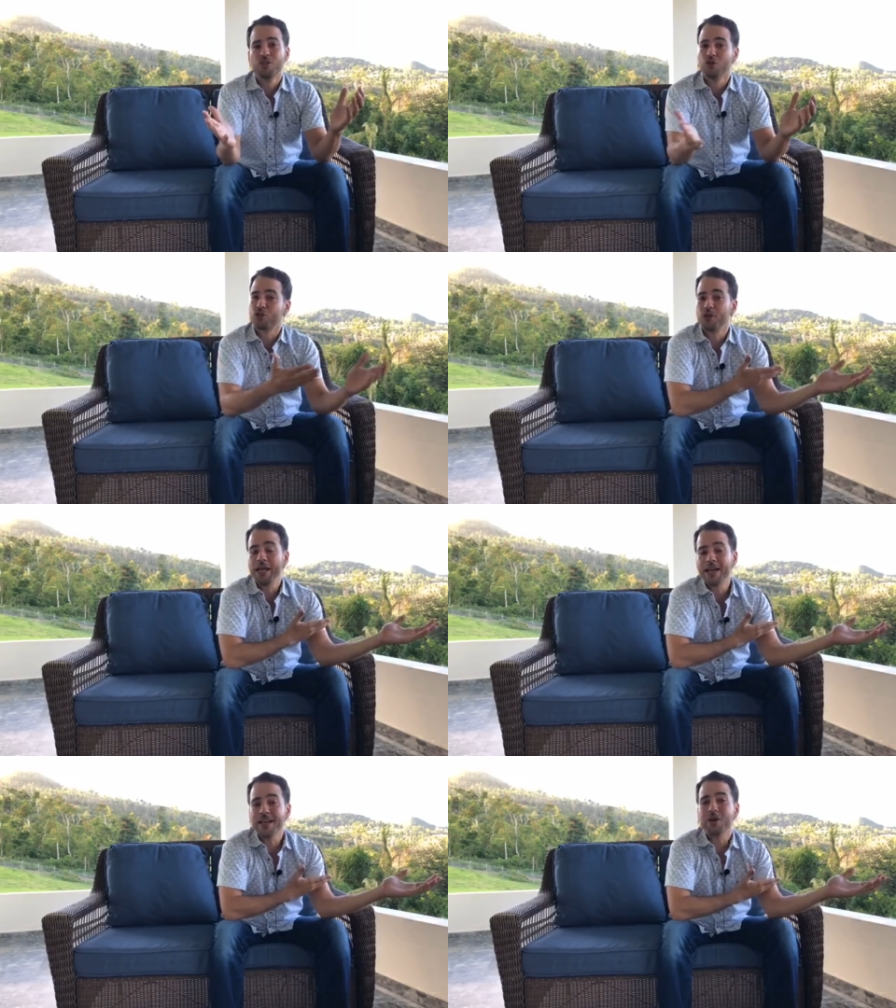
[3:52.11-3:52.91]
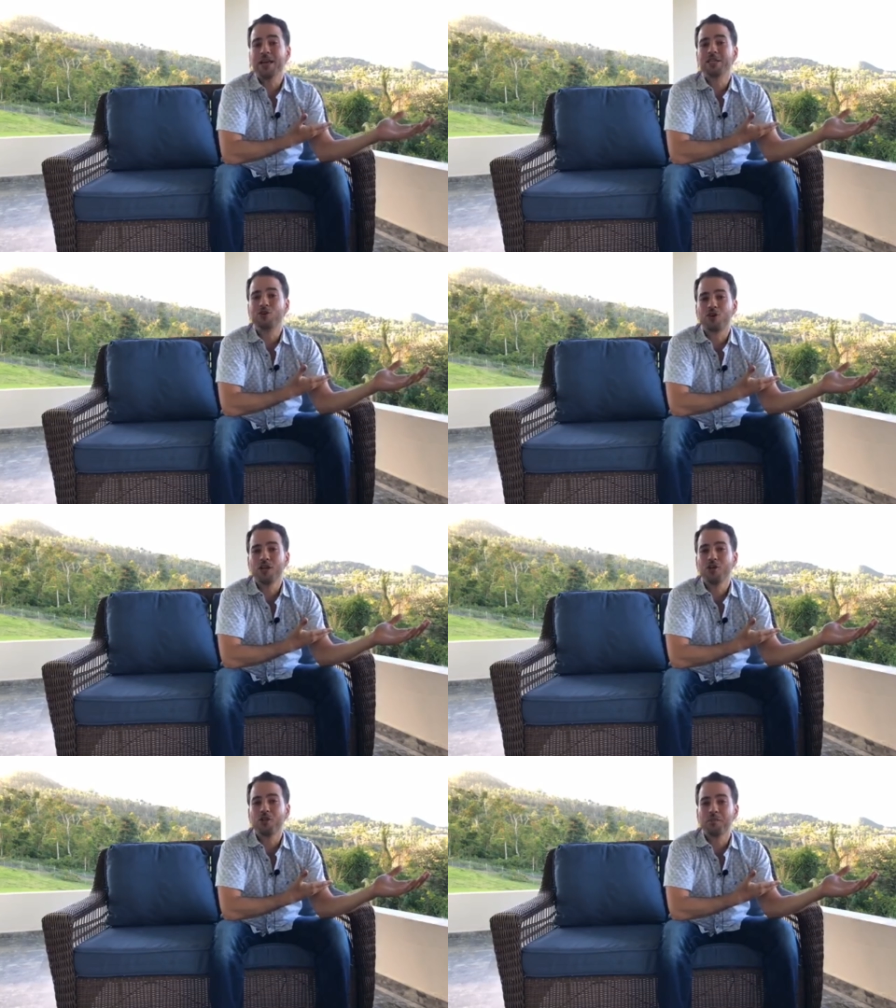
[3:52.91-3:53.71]
Yo soy ingeniero
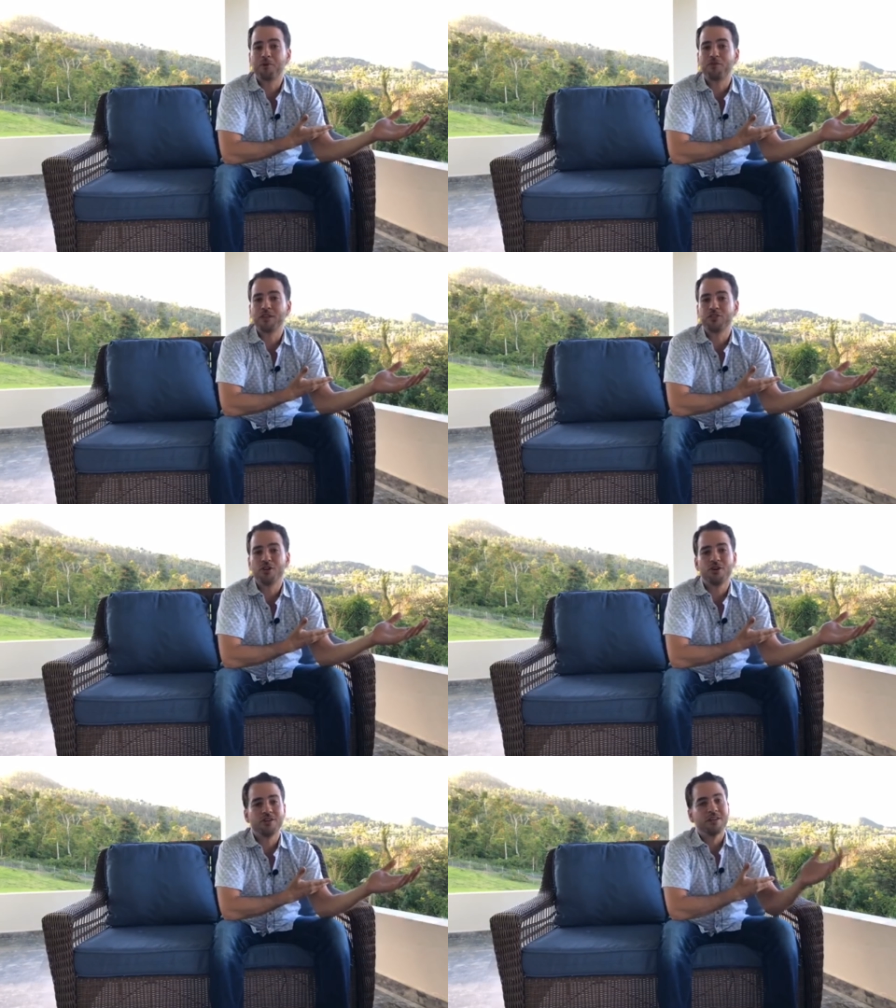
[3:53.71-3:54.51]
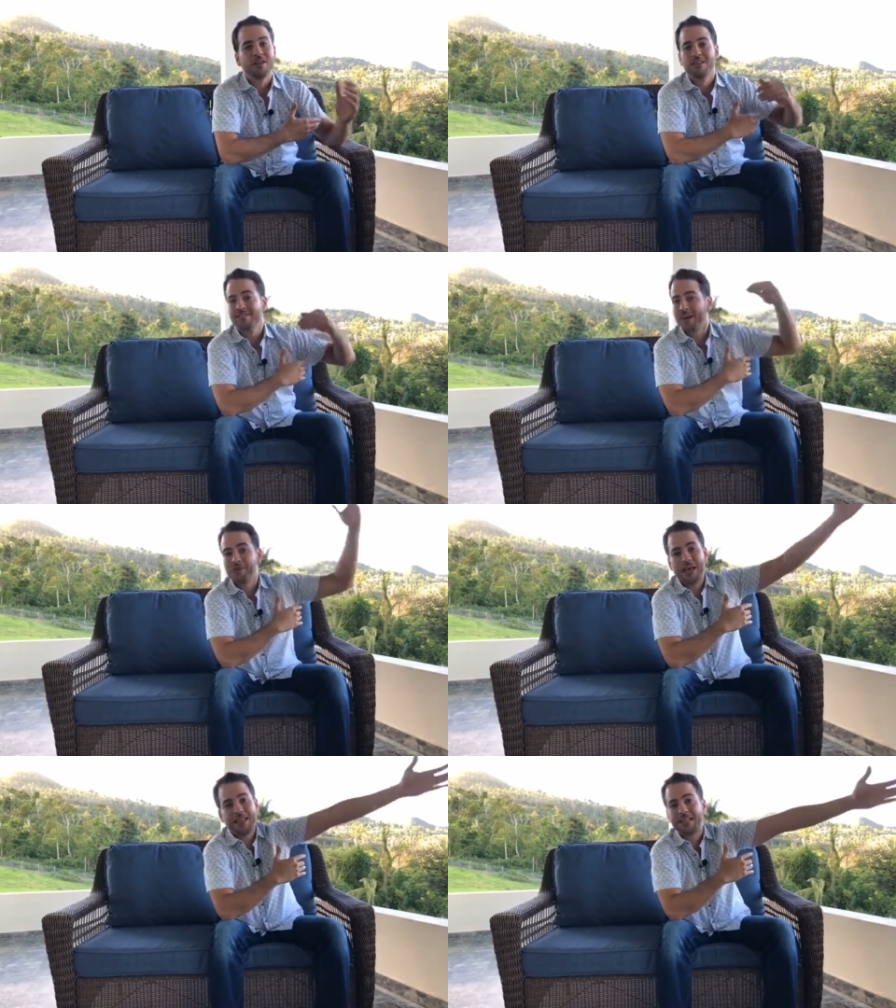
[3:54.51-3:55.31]
electrónico de profesión,
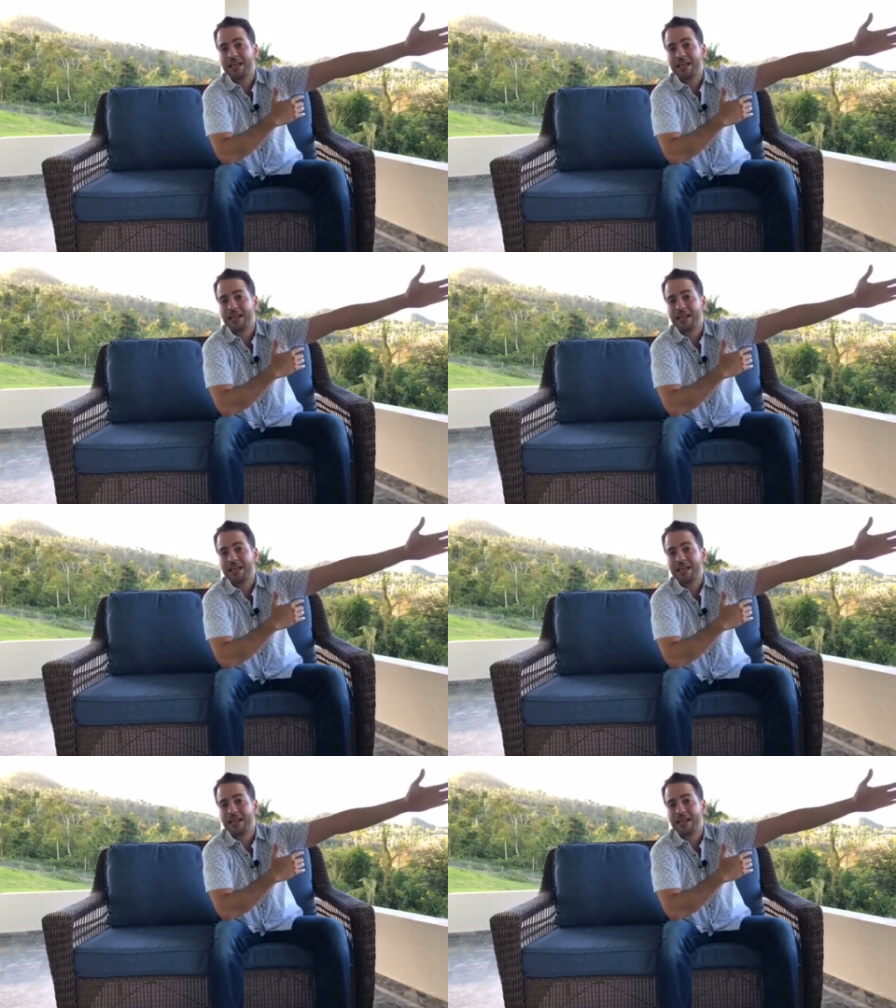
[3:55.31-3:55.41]
sabía de